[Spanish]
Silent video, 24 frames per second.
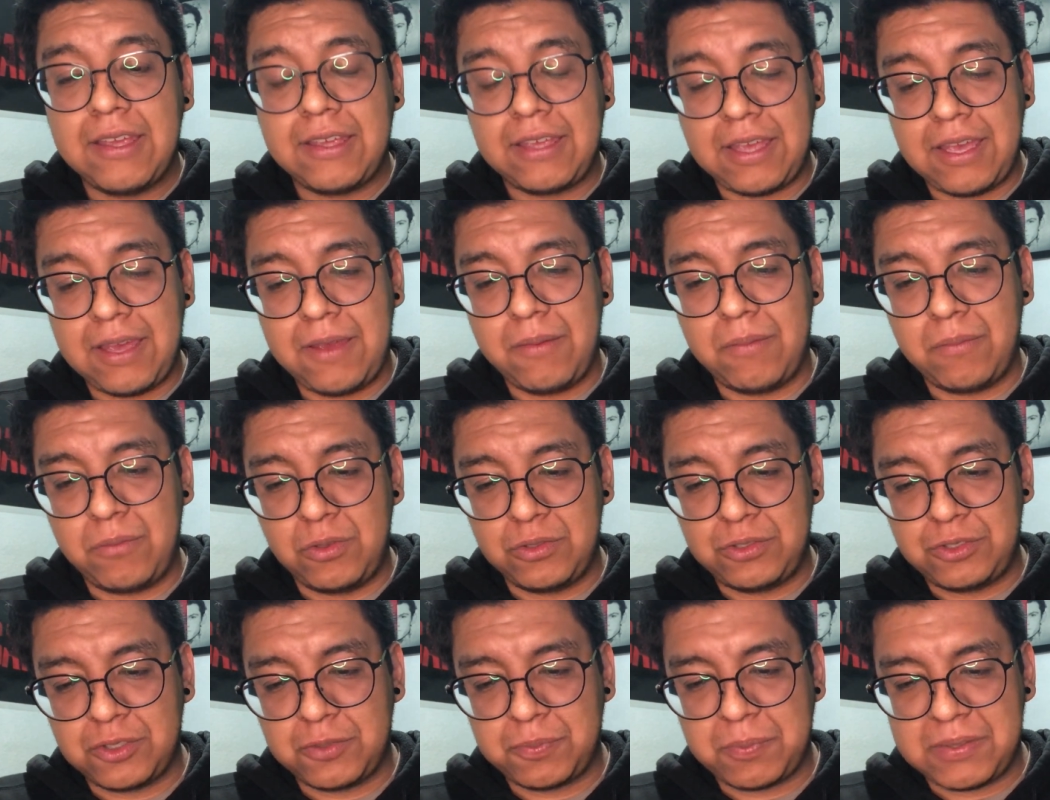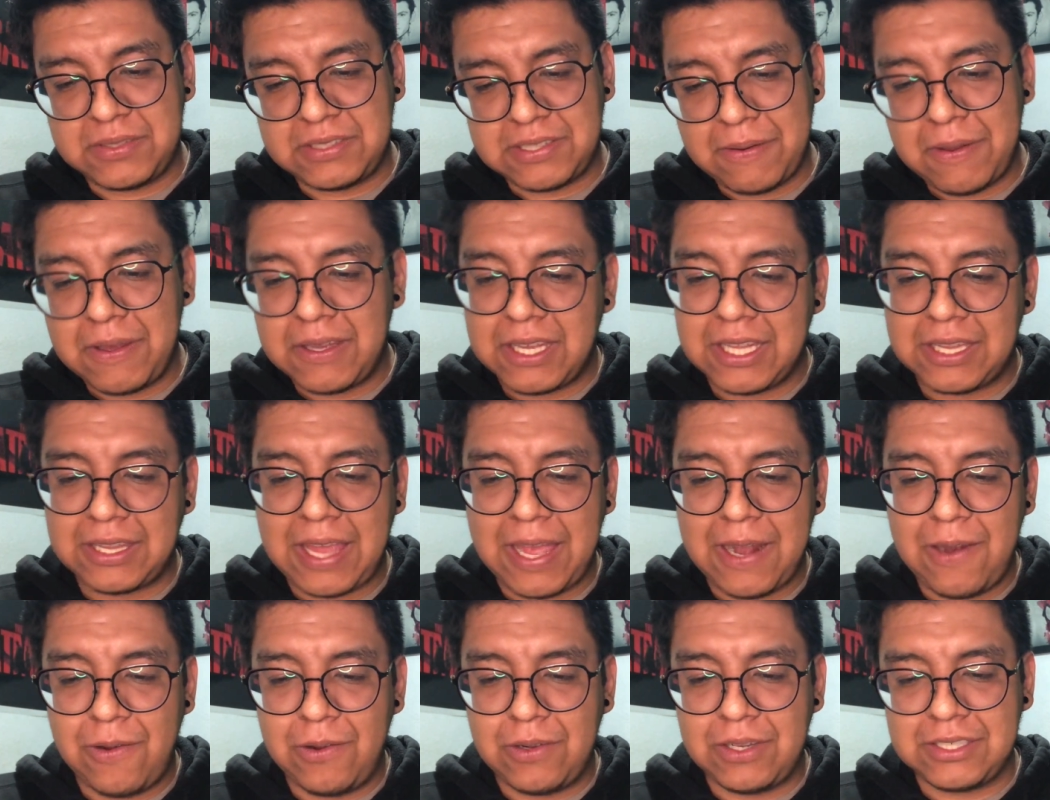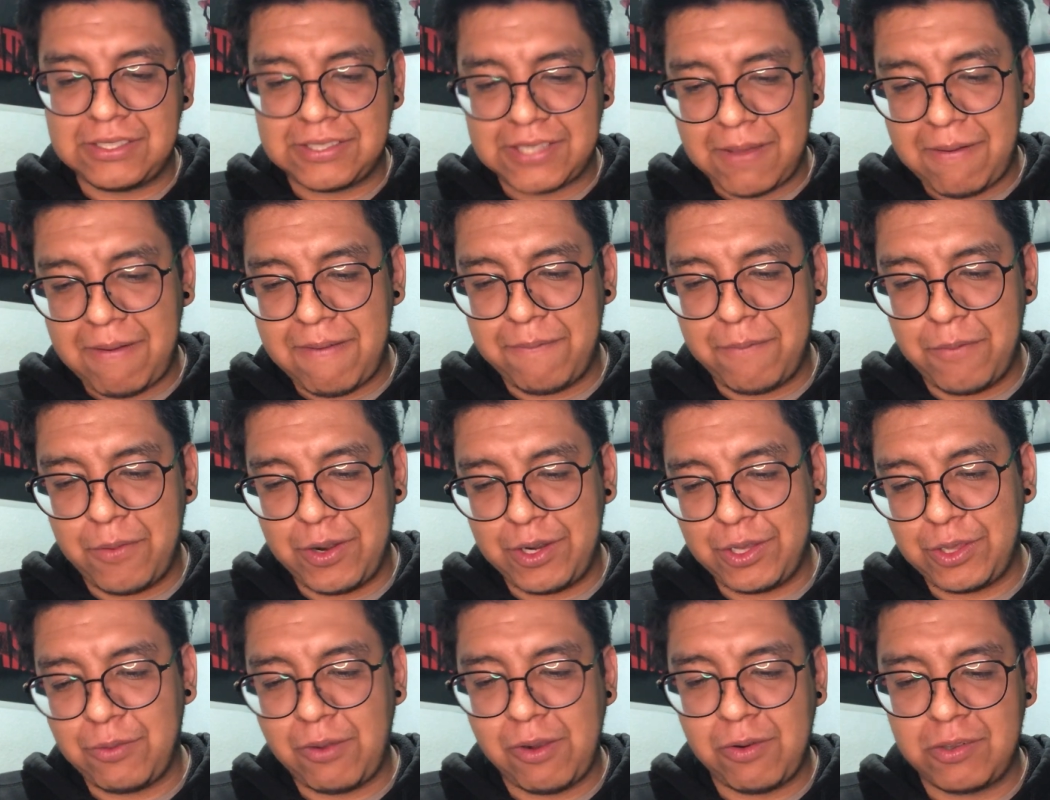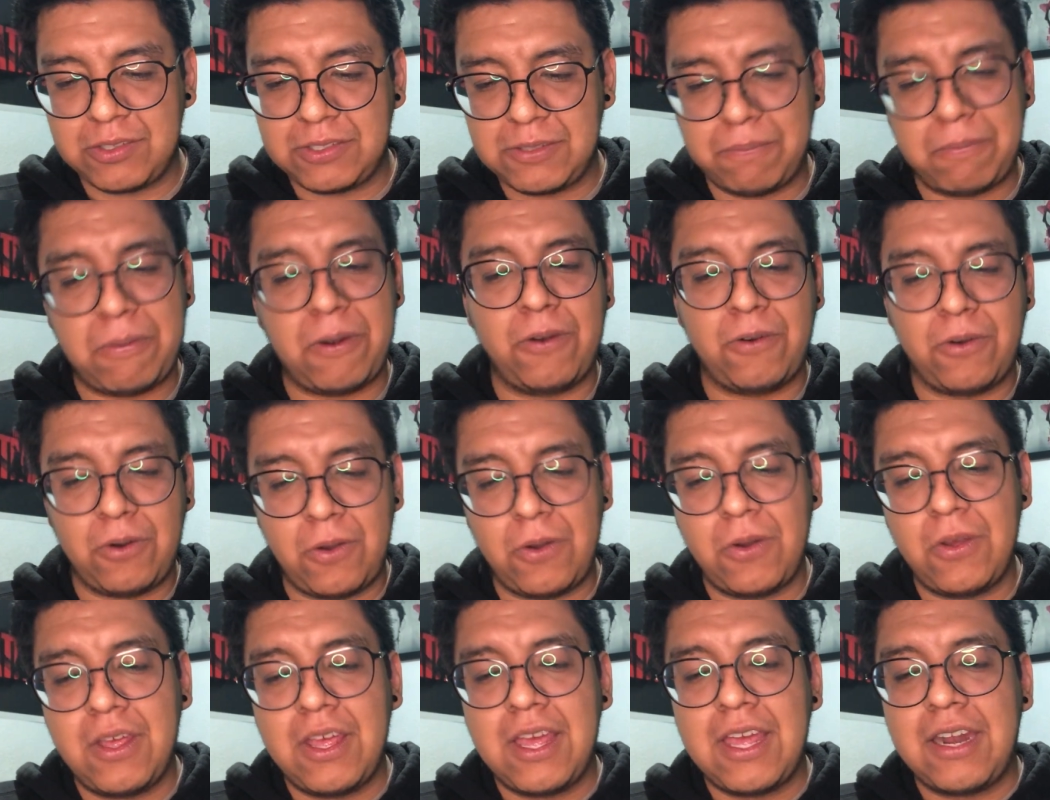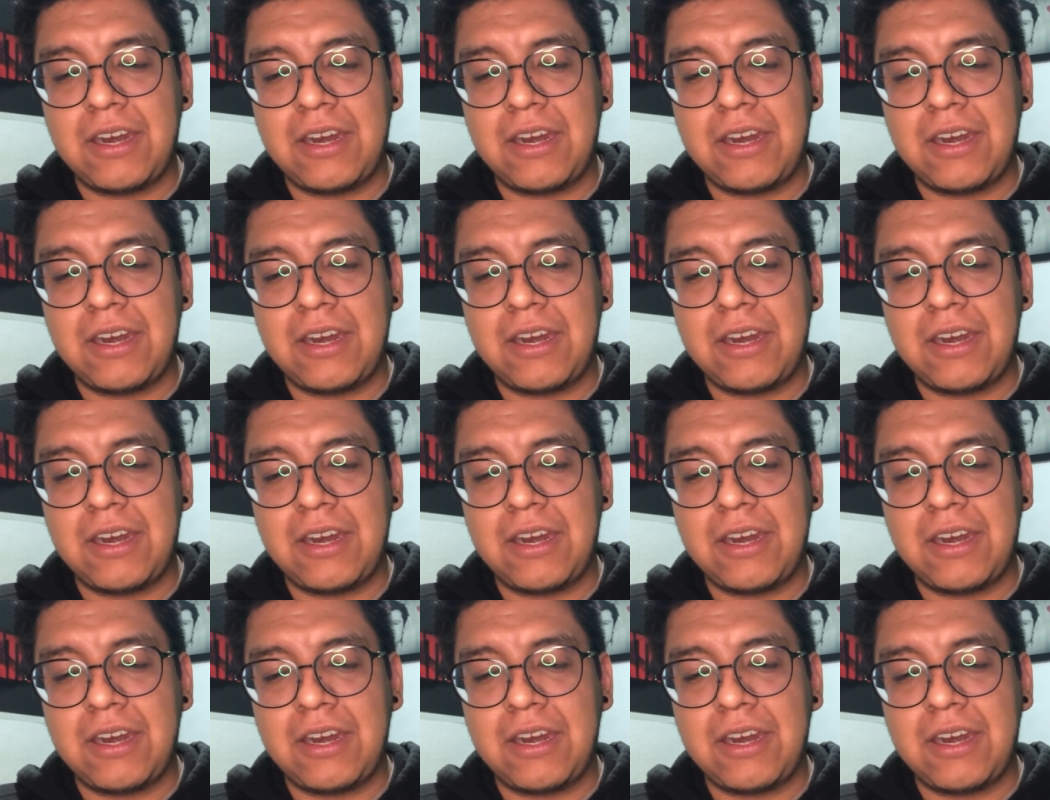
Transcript: Que muchos pensaban que Tai Long estaba muerto o algo así, pero no.